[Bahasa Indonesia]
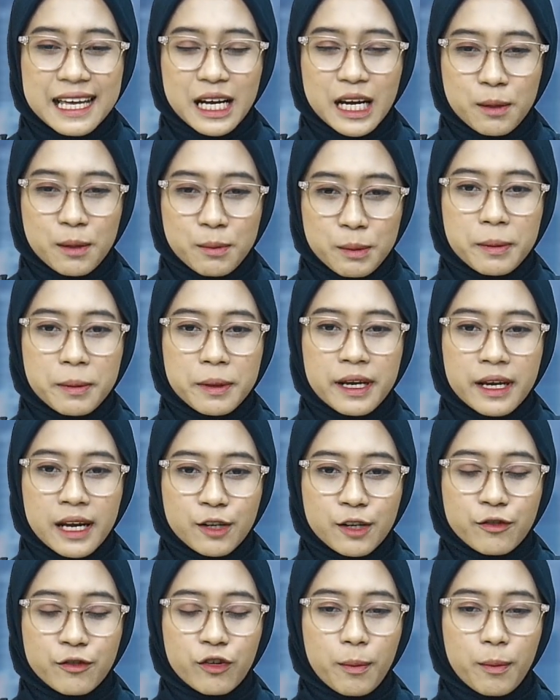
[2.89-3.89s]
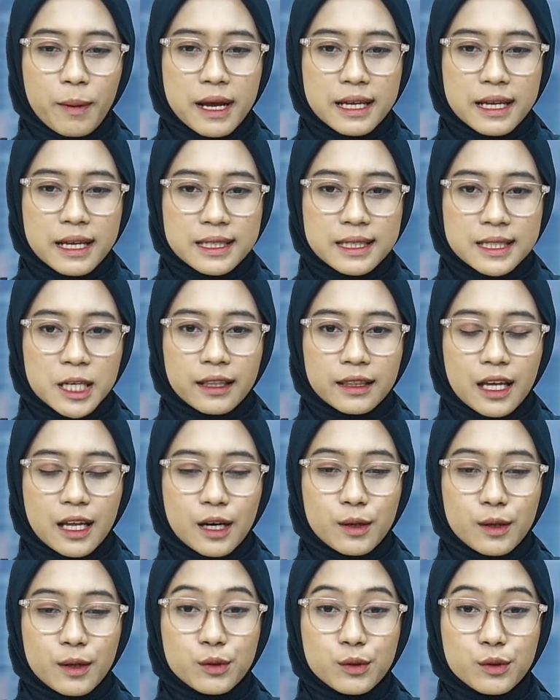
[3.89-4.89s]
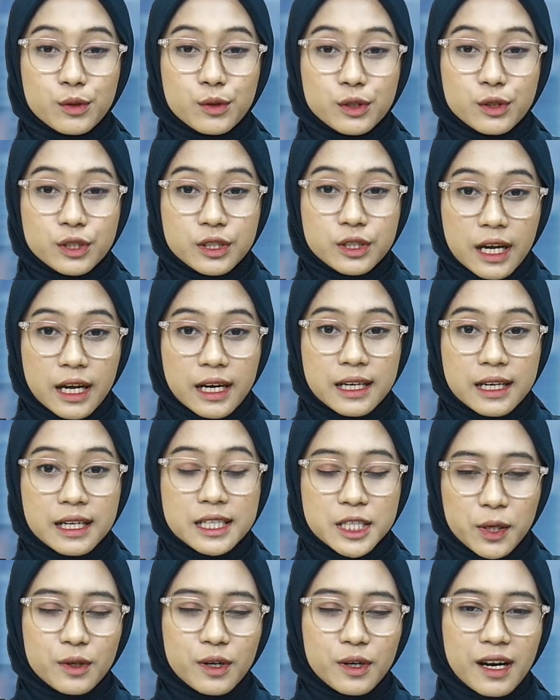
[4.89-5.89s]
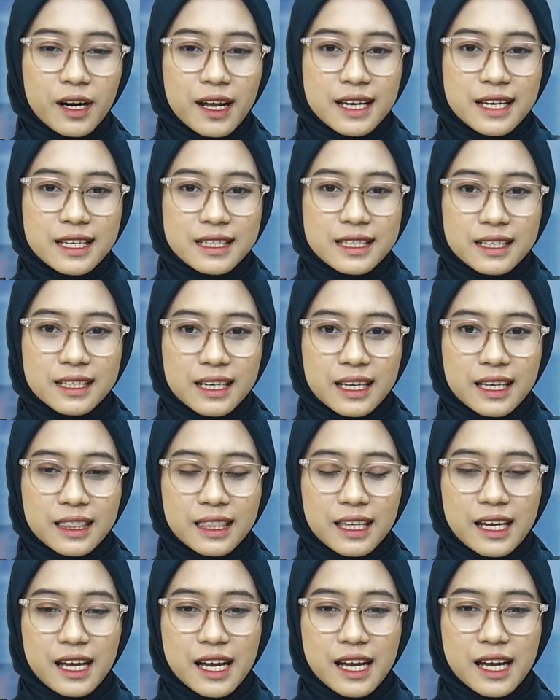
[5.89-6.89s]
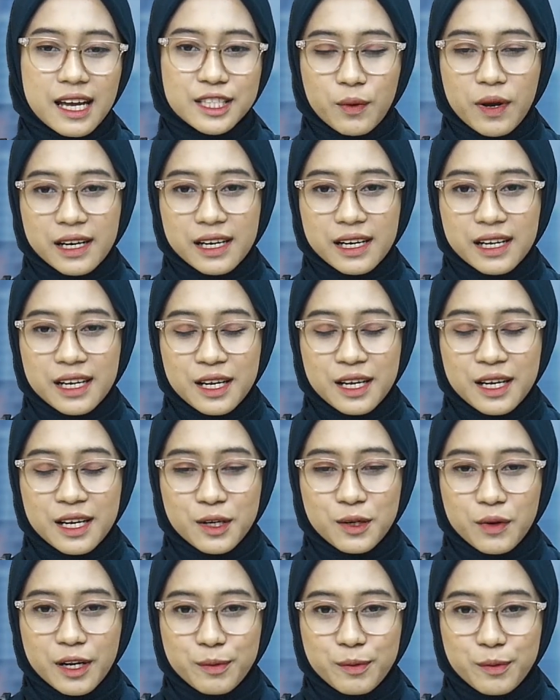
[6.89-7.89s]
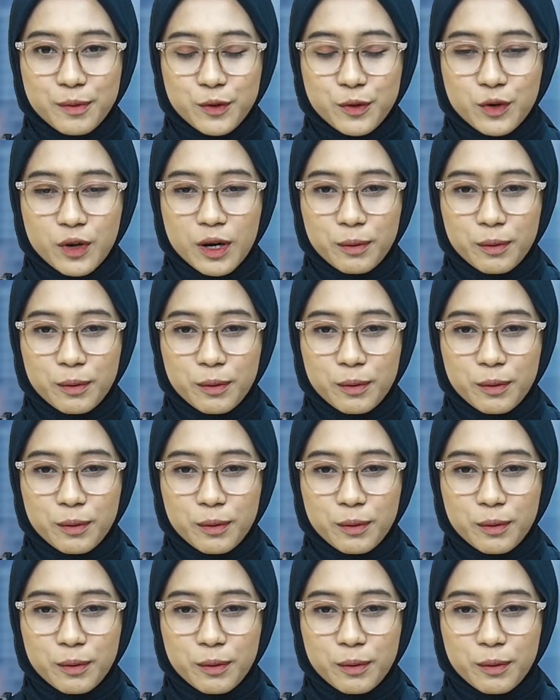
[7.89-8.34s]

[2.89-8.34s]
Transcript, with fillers: kami berikan informasi peringatan hujan di Jawa Timur Senin 3 Januari 2021.